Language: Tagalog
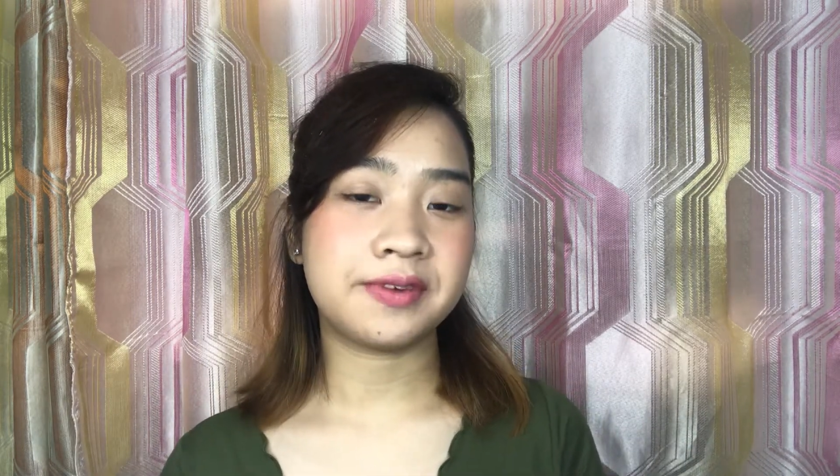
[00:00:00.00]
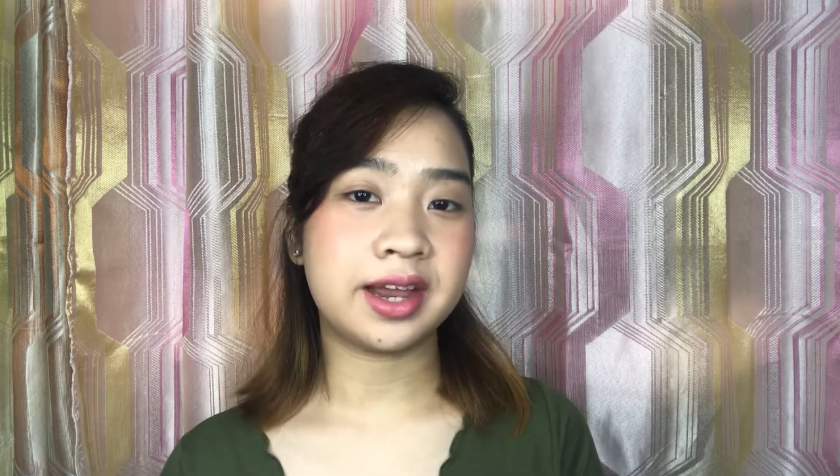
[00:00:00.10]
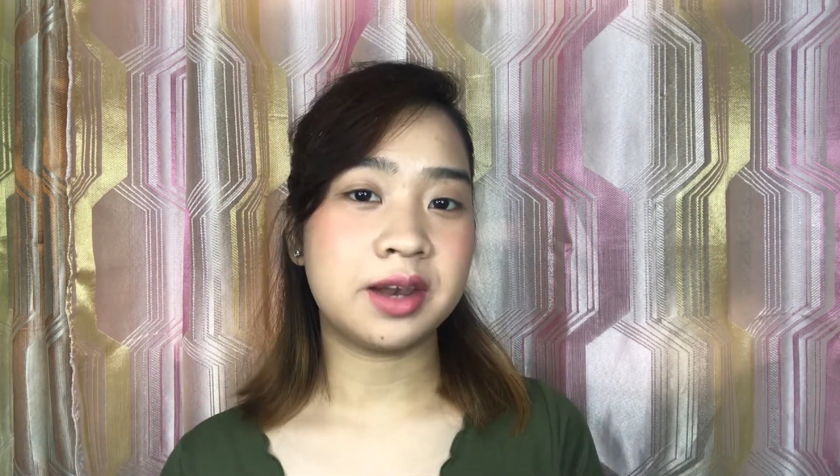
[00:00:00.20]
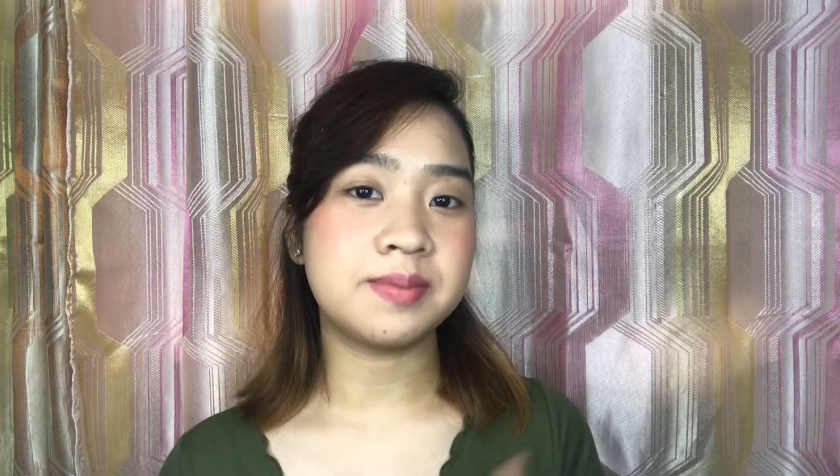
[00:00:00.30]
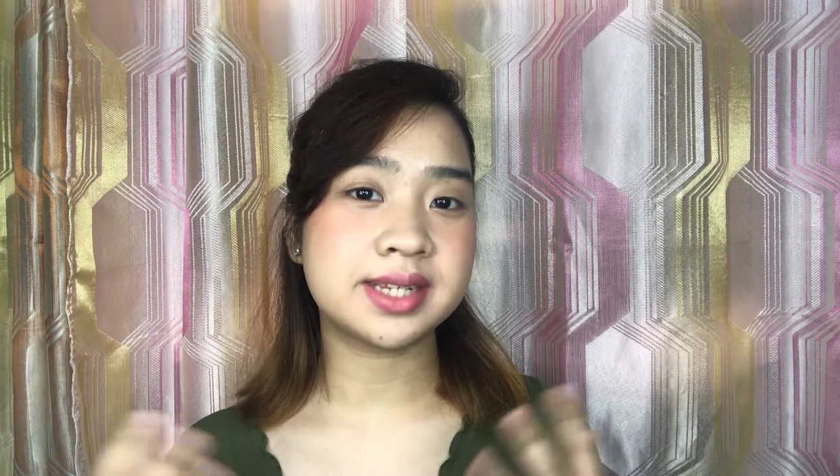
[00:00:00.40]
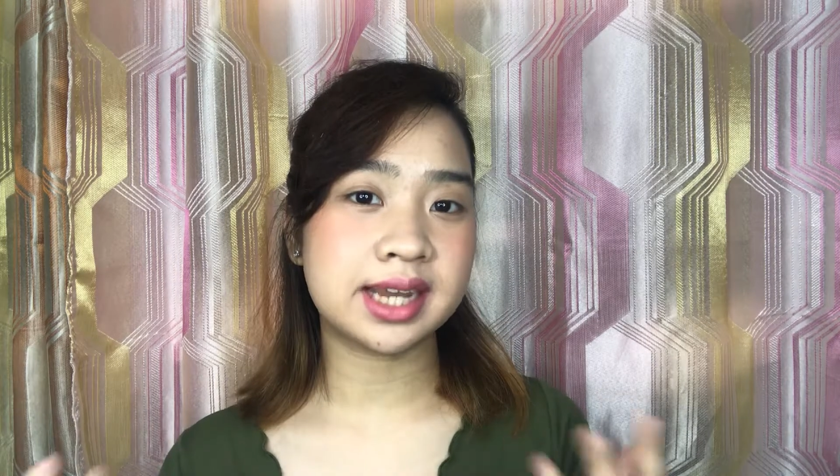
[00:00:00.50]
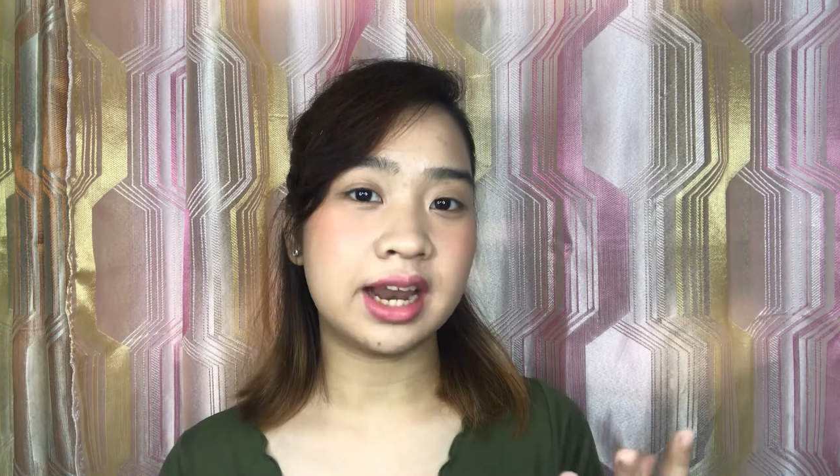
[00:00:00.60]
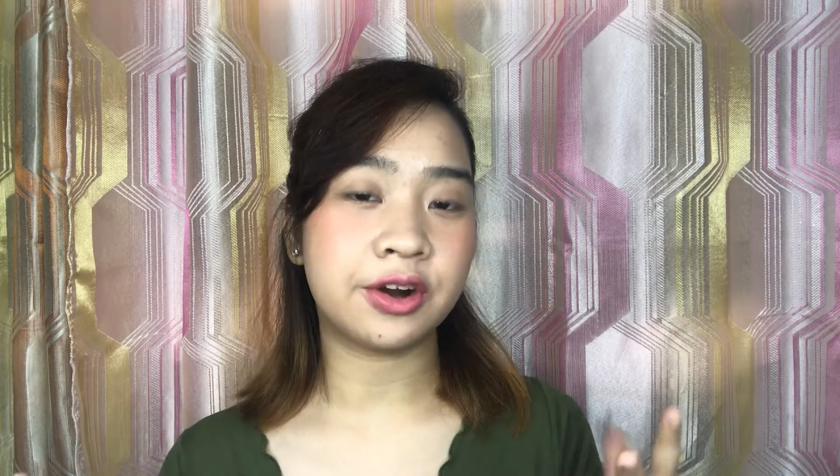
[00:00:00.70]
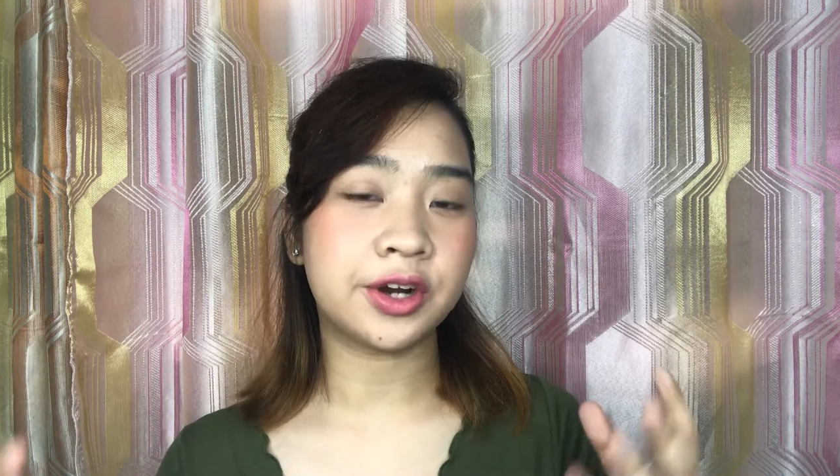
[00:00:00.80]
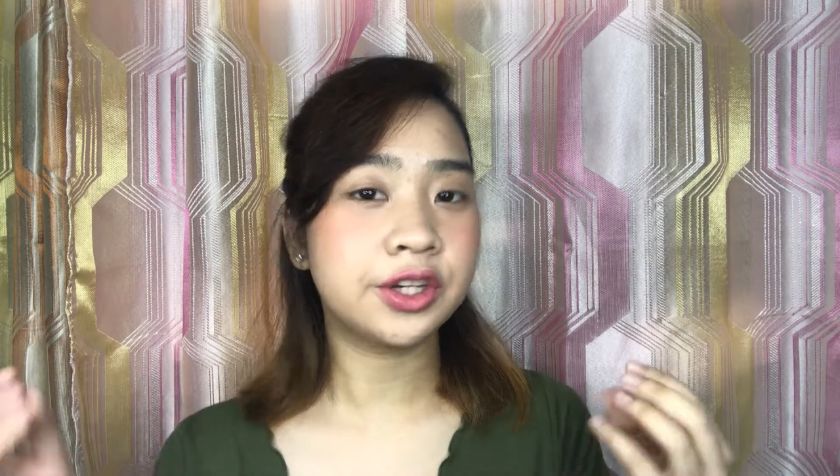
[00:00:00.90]
file ba
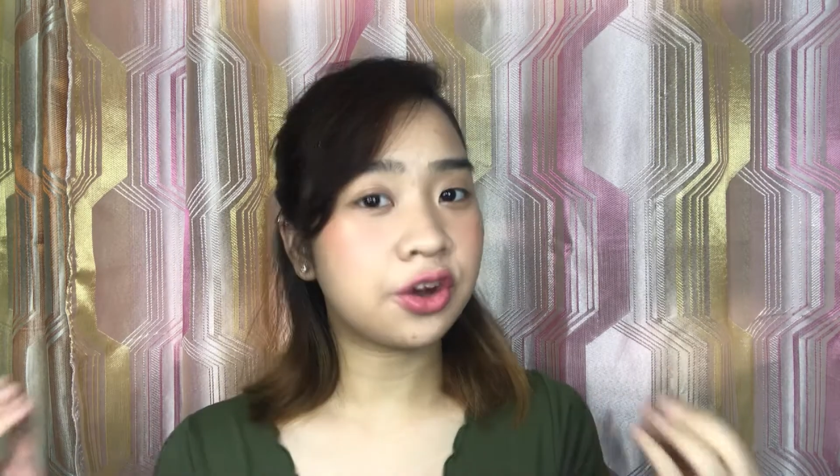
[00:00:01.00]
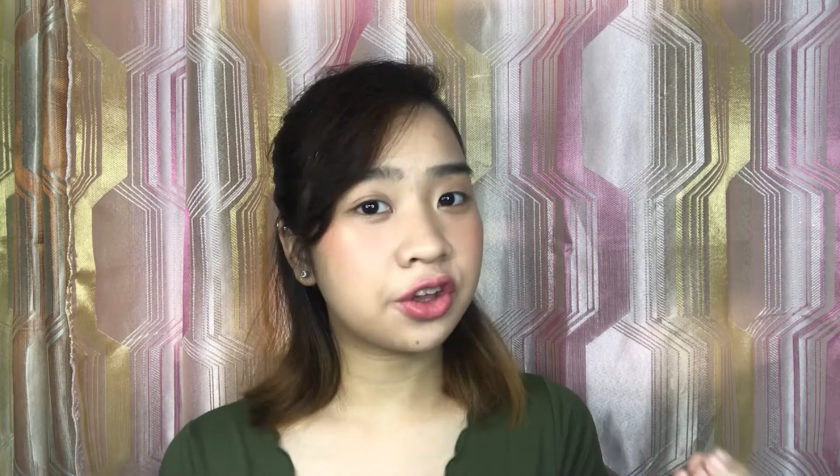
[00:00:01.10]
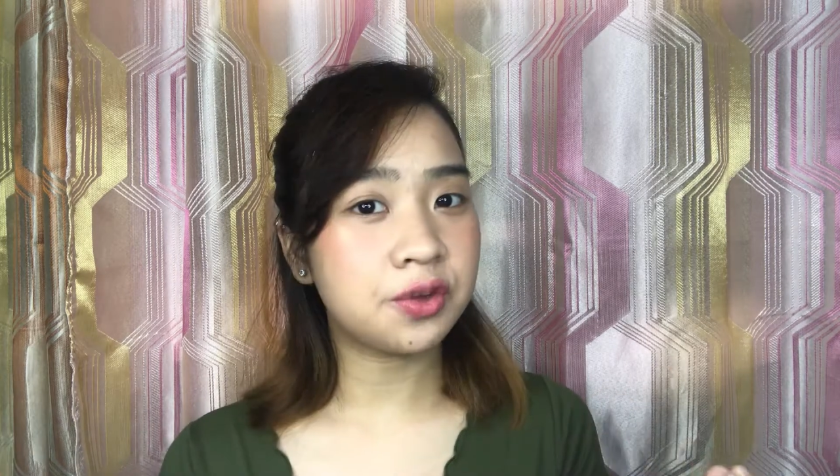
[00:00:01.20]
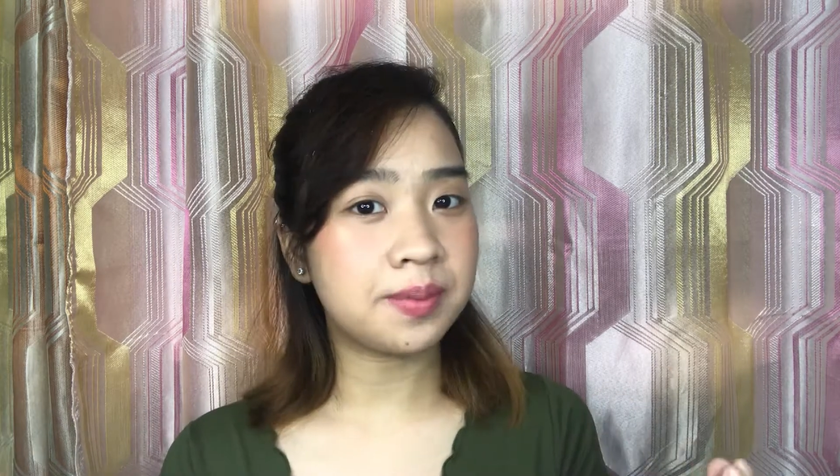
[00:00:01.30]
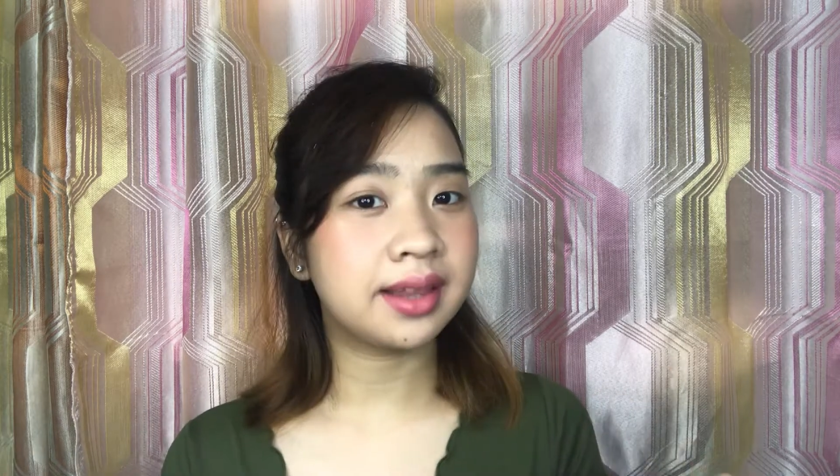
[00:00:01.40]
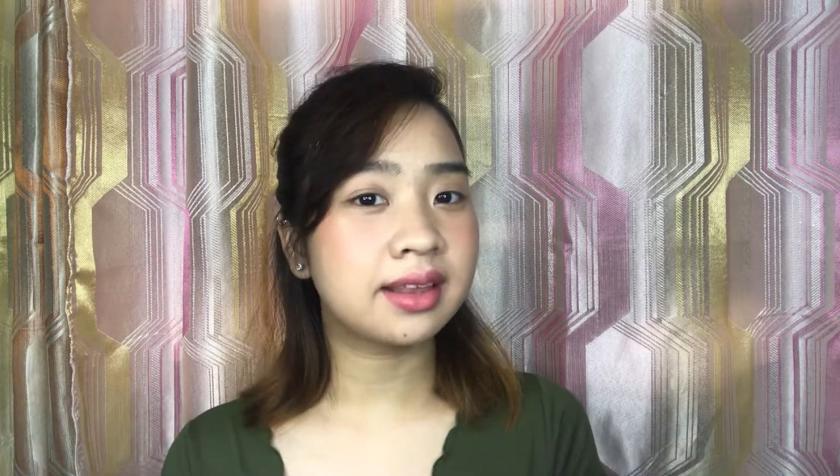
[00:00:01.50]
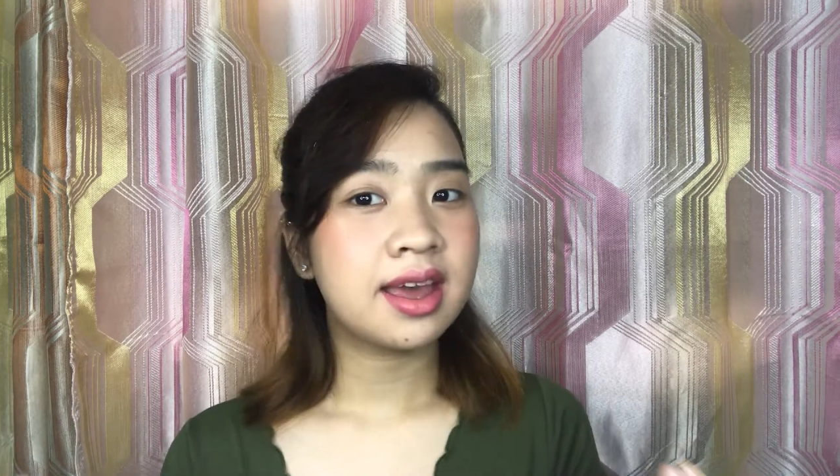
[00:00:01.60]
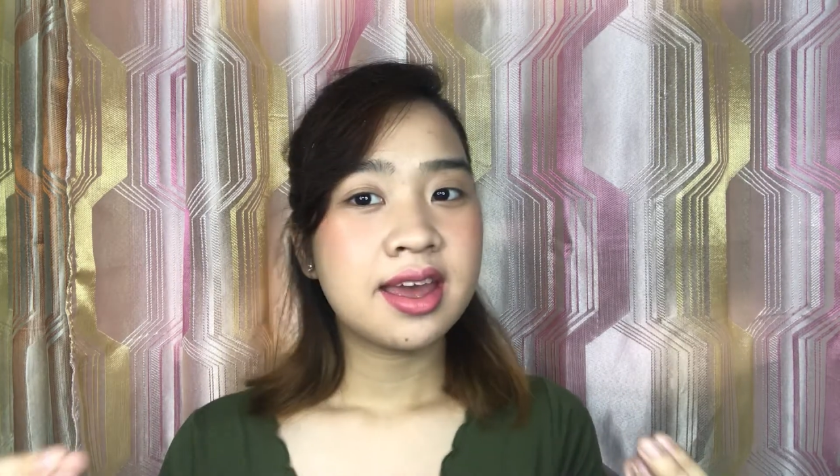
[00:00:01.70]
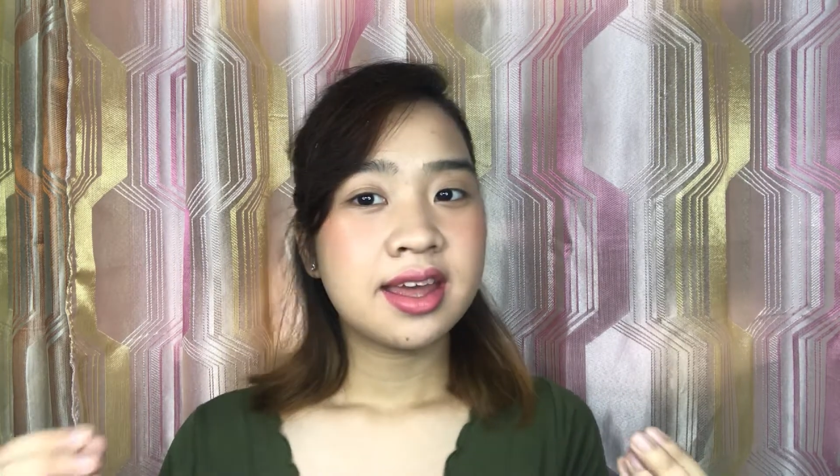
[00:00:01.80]
sila or document